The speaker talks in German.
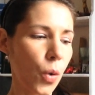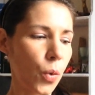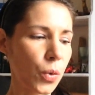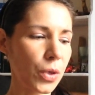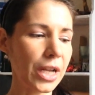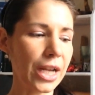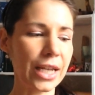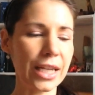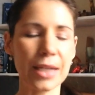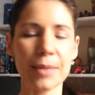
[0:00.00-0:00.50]

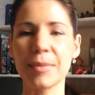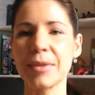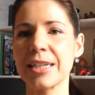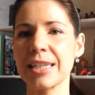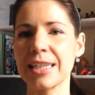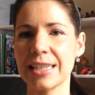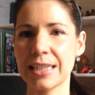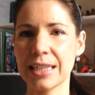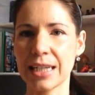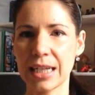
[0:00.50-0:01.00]
oder eben
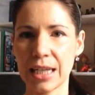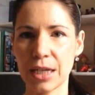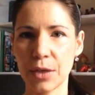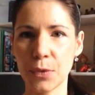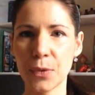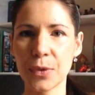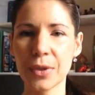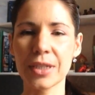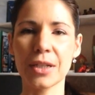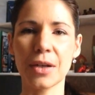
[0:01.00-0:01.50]

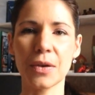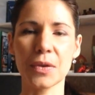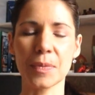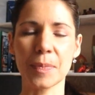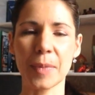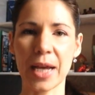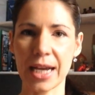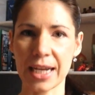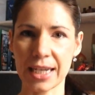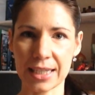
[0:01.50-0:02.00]
Kristallkugeln aus
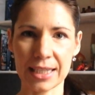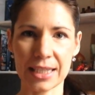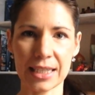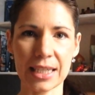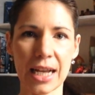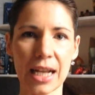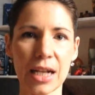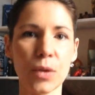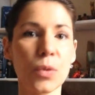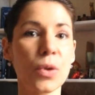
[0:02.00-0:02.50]

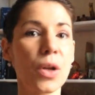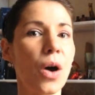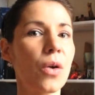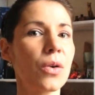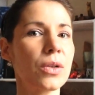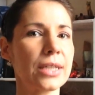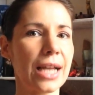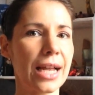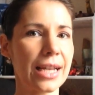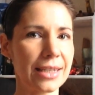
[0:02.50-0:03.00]
Bergkristall oder auch
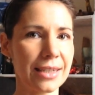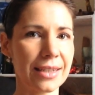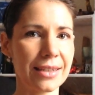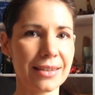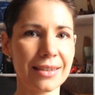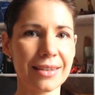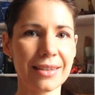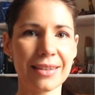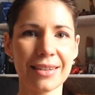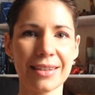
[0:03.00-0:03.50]
aus
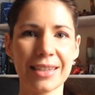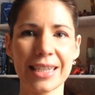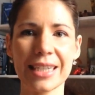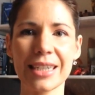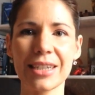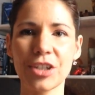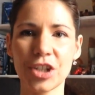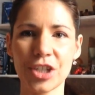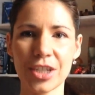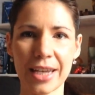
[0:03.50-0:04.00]
anderen äh,
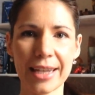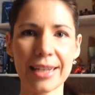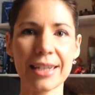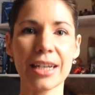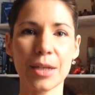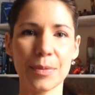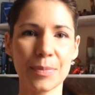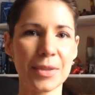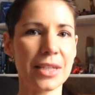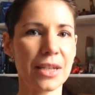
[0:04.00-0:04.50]
Edelsteinen. Da
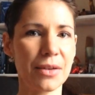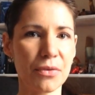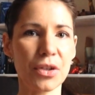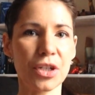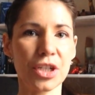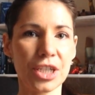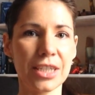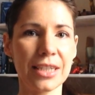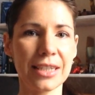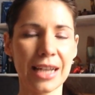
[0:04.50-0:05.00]
gibt es ja
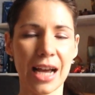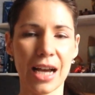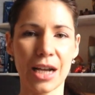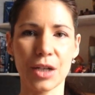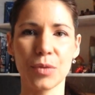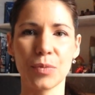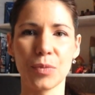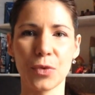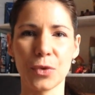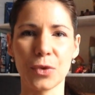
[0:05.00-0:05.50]
verschiedene
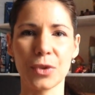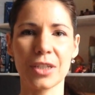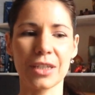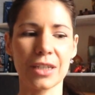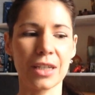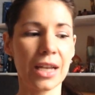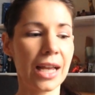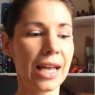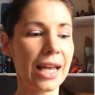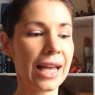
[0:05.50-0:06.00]
Angebote.
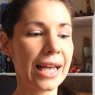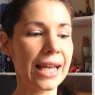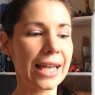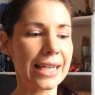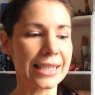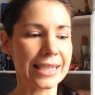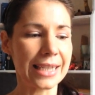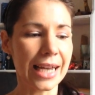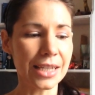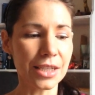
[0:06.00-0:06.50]

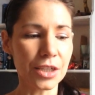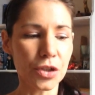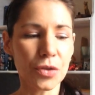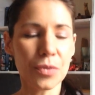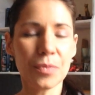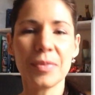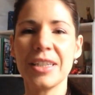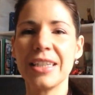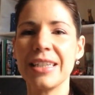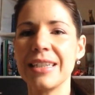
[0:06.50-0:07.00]
Ich hatte
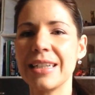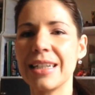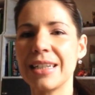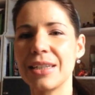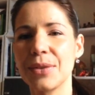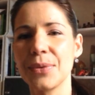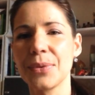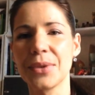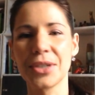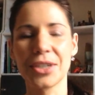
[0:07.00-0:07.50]
schon ein bisschen
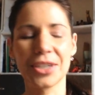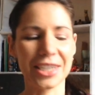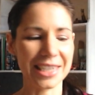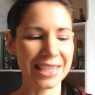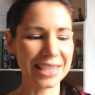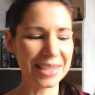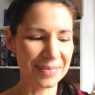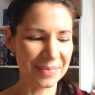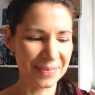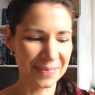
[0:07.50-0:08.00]
dazu
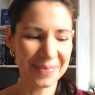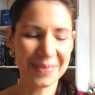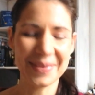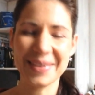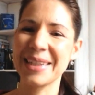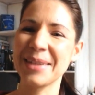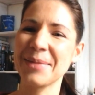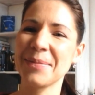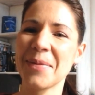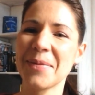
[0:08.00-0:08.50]
geschrieben,
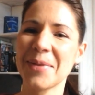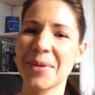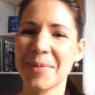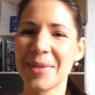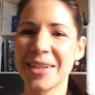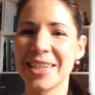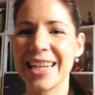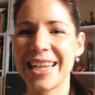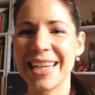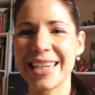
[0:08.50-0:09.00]
jetzt machen wir
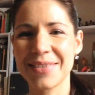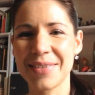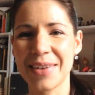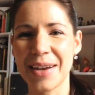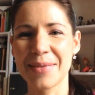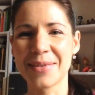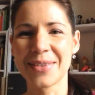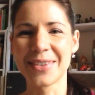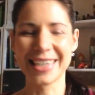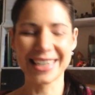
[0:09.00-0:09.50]
nochmal
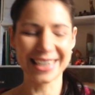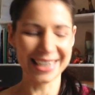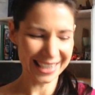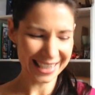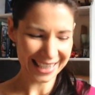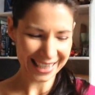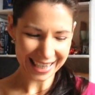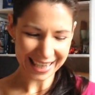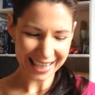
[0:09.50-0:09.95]
Schleichwerbung hier,